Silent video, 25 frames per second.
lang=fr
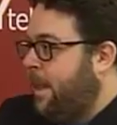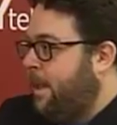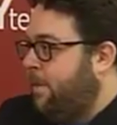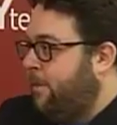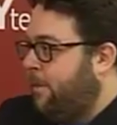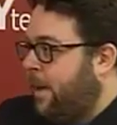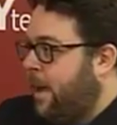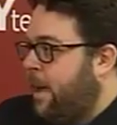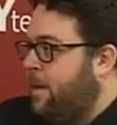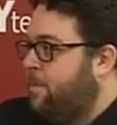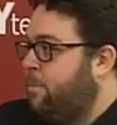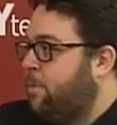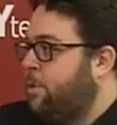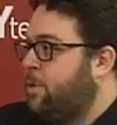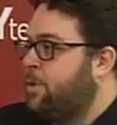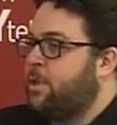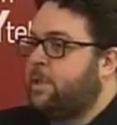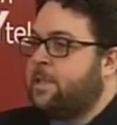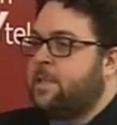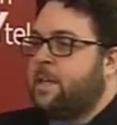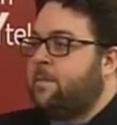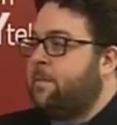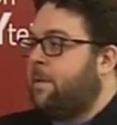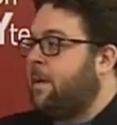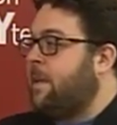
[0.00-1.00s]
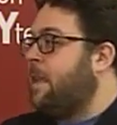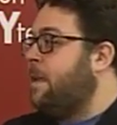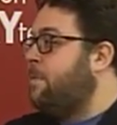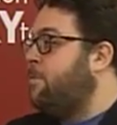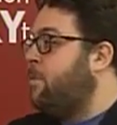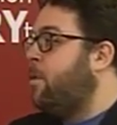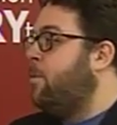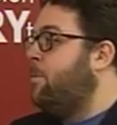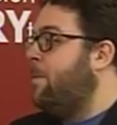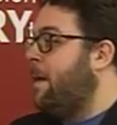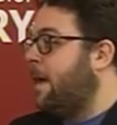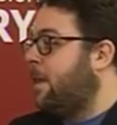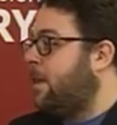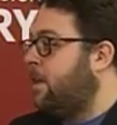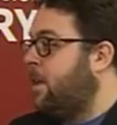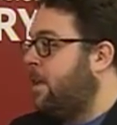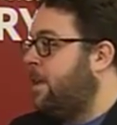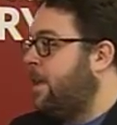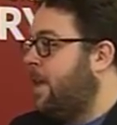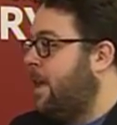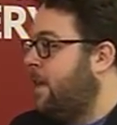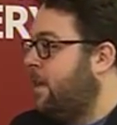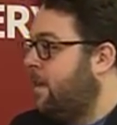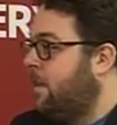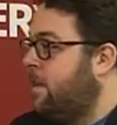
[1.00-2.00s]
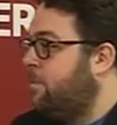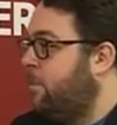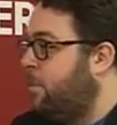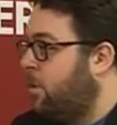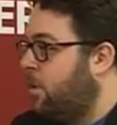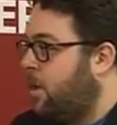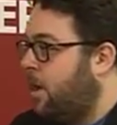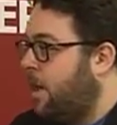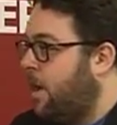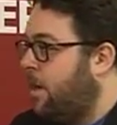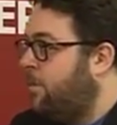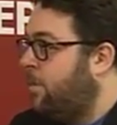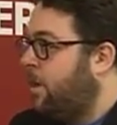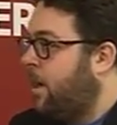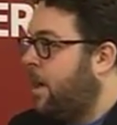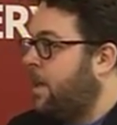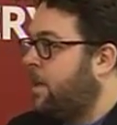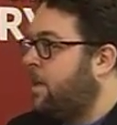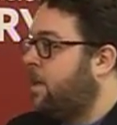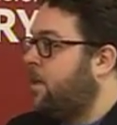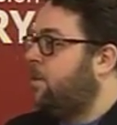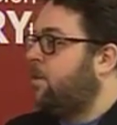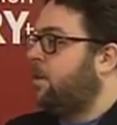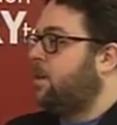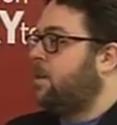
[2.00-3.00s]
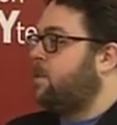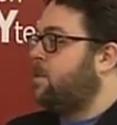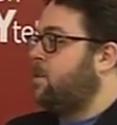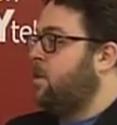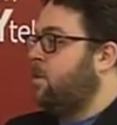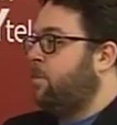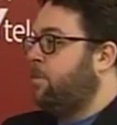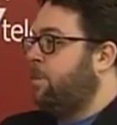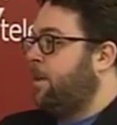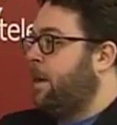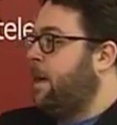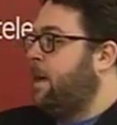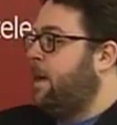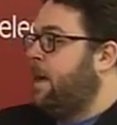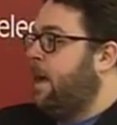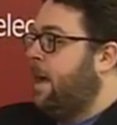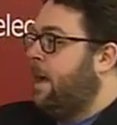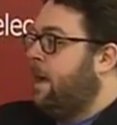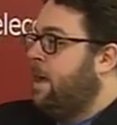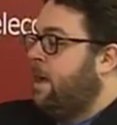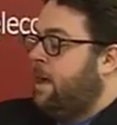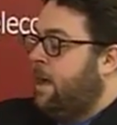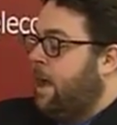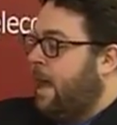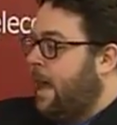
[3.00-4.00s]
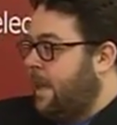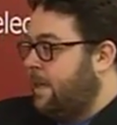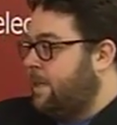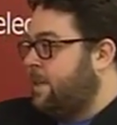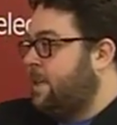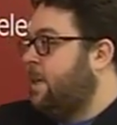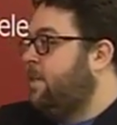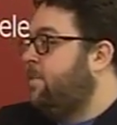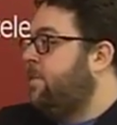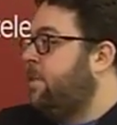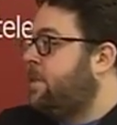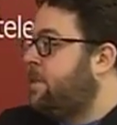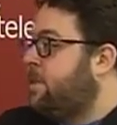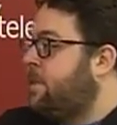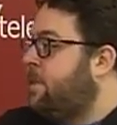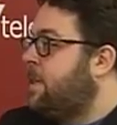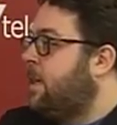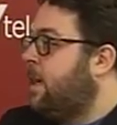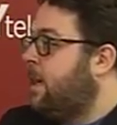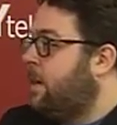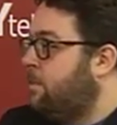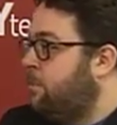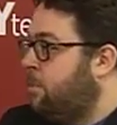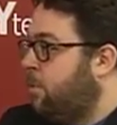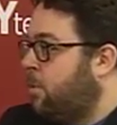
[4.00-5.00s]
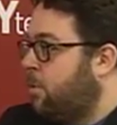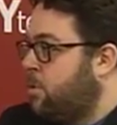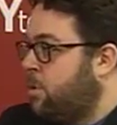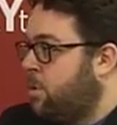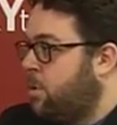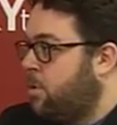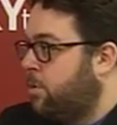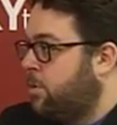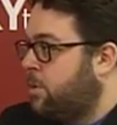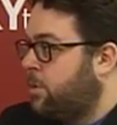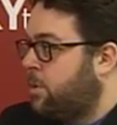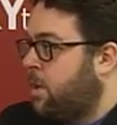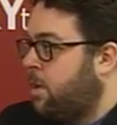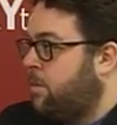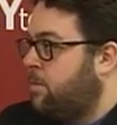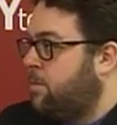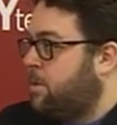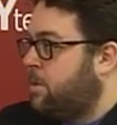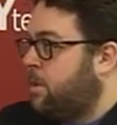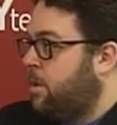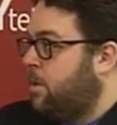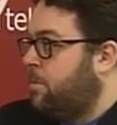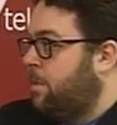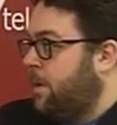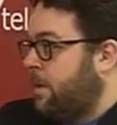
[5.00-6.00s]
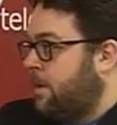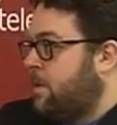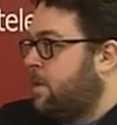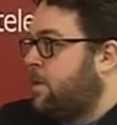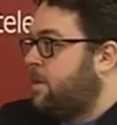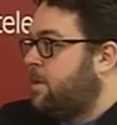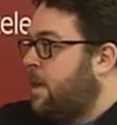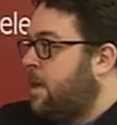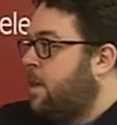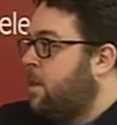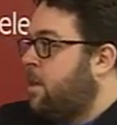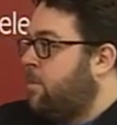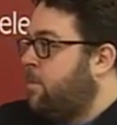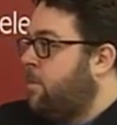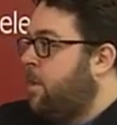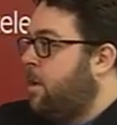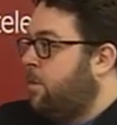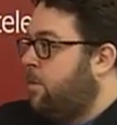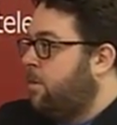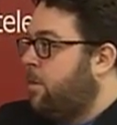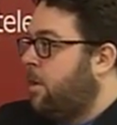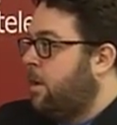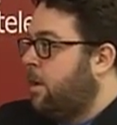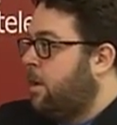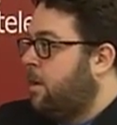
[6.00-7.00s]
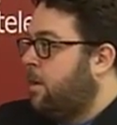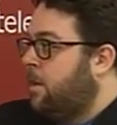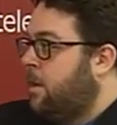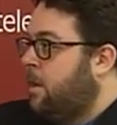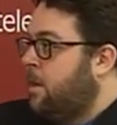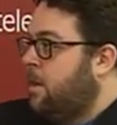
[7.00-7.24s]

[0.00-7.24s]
les frais pour ça, ça prend des bons partenaires, des bons collaborateurs qui sont prêts à, s'investir pour une cause comme ça parce que ça demeure. Euh,